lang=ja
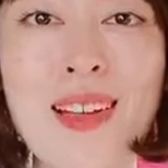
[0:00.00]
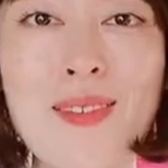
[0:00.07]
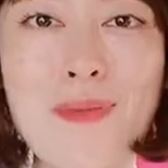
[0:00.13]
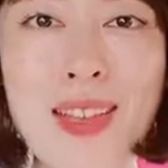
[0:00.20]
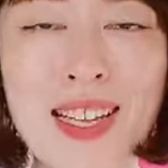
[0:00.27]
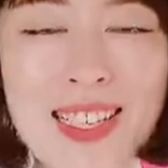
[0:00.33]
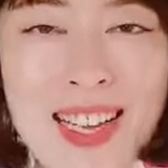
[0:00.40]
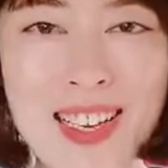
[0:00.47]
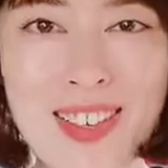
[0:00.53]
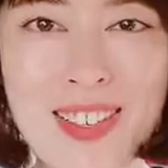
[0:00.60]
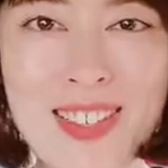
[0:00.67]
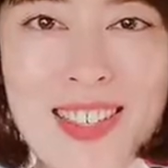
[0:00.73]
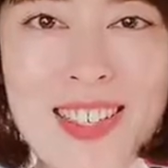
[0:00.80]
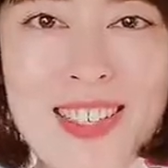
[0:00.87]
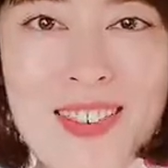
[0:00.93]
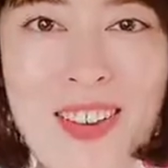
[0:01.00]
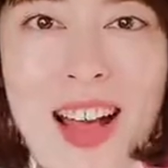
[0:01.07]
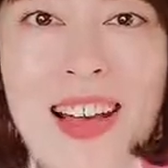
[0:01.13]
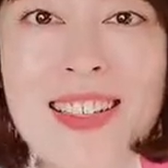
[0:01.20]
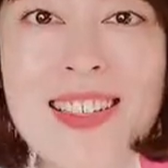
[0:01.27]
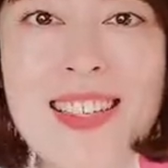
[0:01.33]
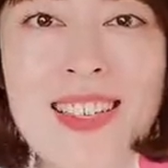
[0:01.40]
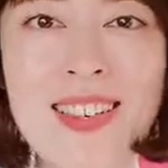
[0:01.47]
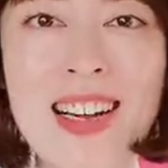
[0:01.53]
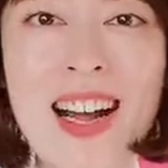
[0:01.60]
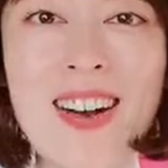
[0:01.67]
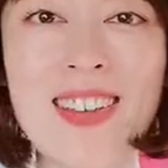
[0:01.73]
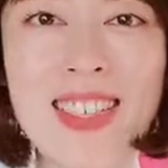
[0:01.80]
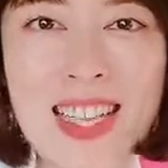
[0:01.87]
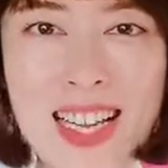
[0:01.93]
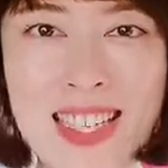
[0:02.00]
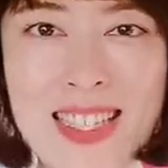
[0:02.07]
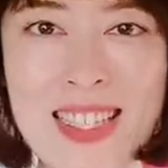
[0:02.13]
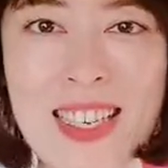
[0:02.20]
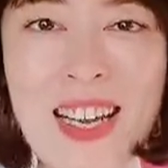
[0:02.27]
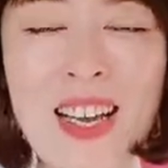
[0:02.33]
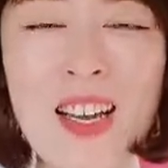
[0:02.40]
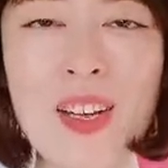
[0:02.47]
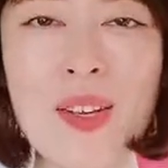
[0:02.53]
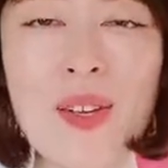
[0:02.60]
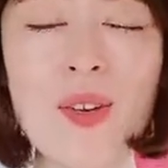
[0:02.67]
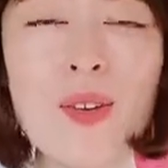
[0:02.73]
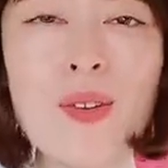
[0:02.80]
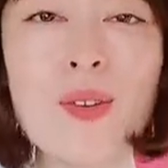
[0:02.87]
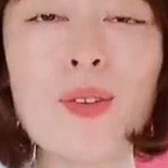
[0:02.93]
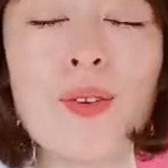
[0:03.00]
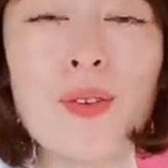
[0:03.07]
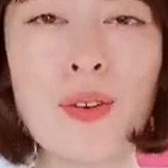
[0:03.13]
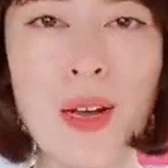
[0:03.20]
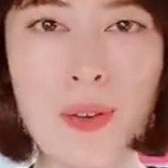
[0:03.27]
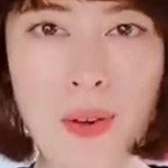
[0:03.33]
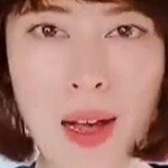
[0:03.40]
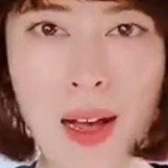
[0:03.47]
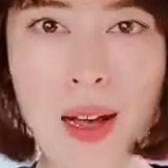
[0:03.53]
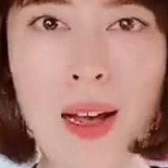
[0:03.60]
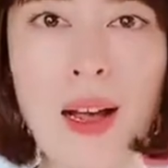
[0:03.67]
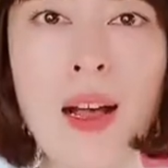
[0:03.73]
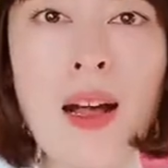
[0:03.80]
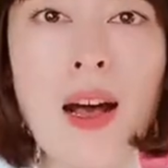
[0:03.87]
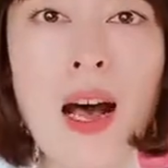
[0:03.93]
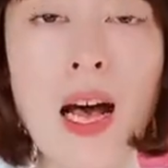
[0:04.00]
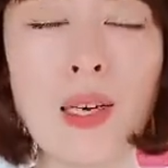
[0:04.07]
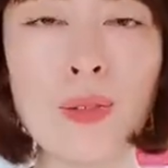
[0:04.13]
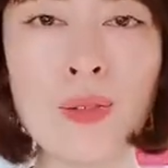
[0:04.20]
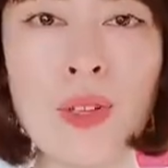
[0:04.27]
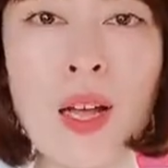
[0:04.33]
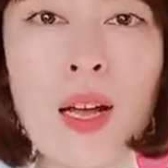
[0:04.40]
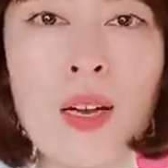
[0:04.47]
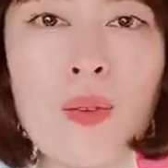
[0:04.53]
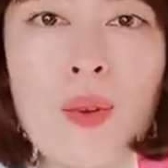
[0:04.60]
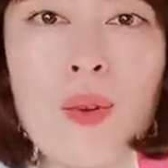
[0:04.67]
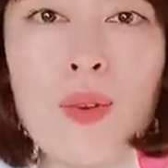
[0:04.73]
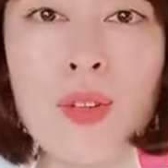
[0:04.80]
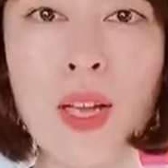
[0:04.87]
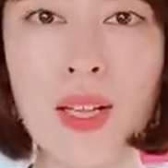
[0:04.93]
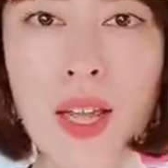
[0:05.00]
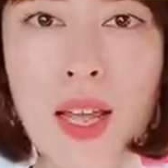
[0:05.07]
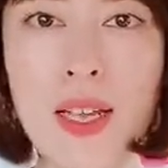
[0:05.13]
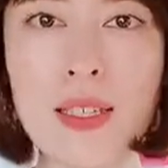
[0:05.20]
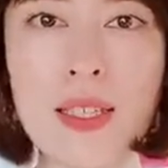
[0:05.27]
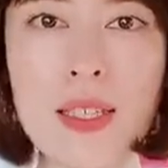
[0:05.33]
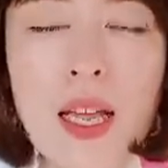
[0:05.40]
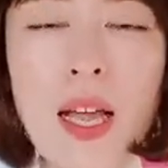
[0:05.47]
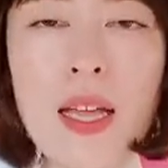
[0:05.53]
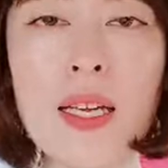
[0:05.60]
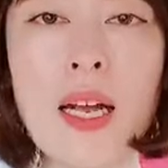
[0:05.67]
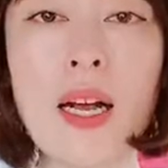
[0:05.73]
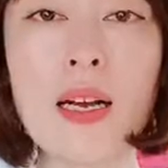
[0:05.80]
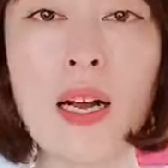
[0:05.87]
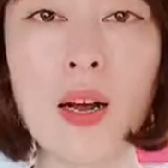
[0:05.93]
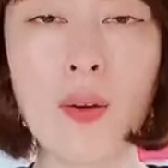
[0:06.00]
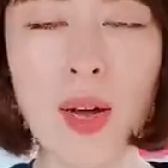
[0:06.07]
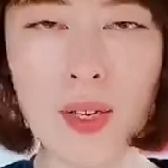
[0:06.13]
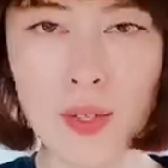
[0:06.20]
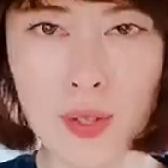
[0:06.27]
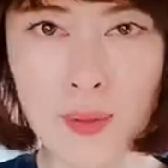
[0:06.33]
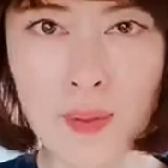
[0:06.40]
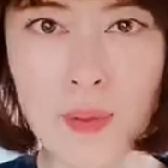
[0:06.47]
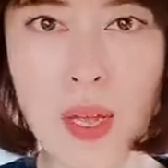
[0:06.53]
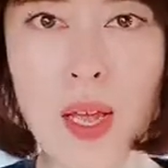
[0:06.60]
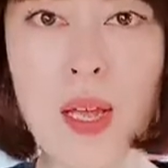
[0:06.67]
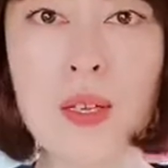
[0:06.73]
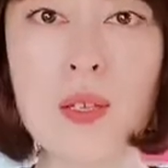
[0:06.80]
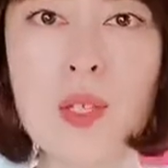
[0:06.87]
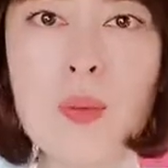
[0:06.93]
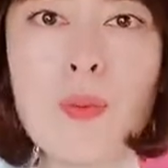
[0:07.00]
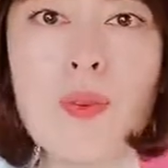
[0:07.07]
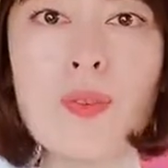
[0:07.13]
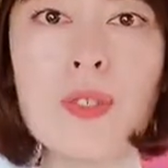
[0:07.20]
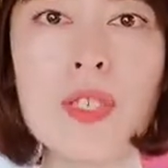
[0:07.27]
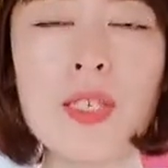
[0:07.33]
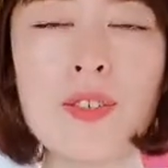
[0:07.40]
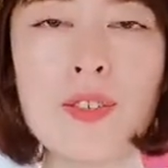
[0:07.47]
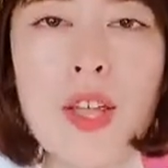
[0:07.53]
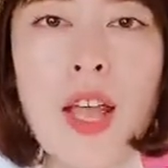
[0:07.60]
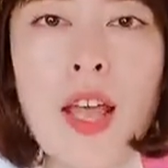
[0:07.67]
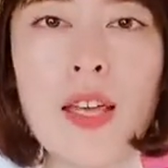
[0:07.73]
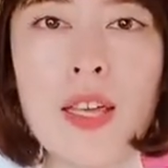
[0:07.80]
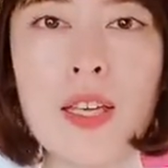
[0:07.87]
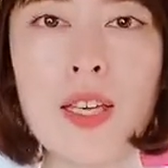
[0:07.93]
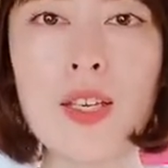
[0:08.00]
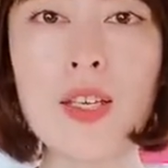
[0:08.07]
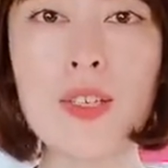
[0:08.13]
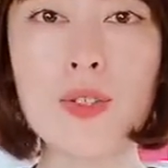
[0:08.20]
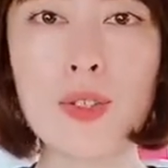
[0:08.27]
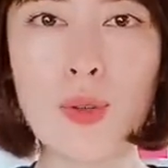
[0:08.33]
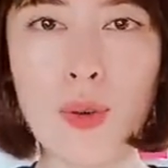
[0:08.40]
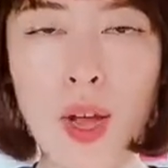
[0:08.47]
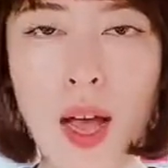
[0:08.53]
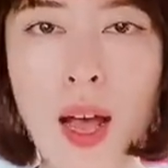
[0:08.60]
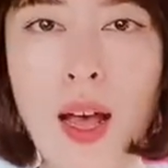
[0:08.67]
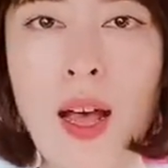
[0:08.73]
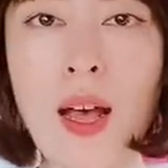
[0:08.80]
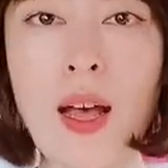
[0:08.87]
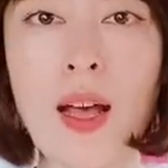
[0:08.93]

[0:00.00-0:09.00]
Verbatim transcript: 皆さんこんにちは、つろかおりです。今日の動画はアフターコロナで時代が変わる、自分軸で生きる人が